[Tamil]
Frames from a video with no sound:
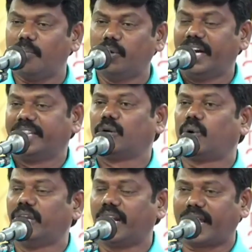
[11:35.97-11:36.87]
முன்னெடுத்துக்
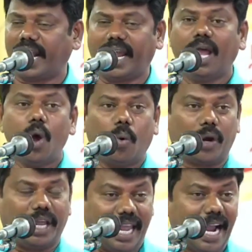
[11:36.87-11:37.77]
கொண்டிருக்கிற ஒரு
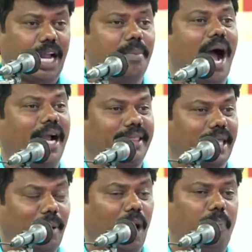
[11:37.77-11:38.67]
இயக்கமாக
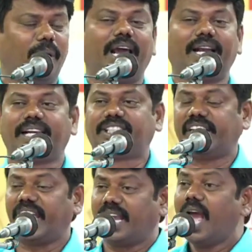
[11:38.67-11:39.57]
தமிழ் புலிகள்
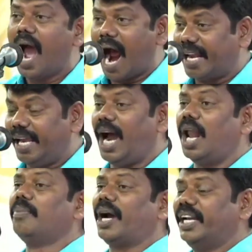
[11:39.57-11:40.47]
கட்சியை
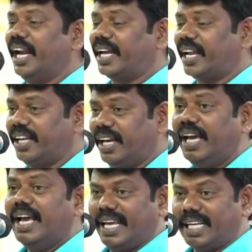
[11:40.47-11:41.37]
அடையாளம் கண்டிருக்கிறது
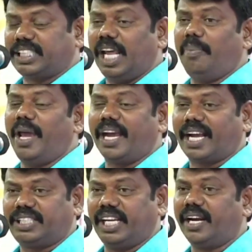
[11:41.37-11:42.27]
எஸ்டிபிஐ
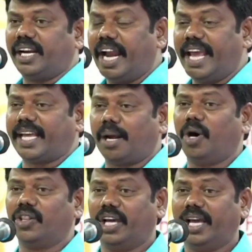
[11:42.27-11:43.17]
கட்சி என்று நினைக்கிற
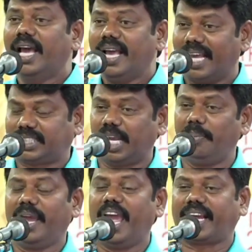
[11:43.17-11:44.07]
போது எஸ்டிபிஐ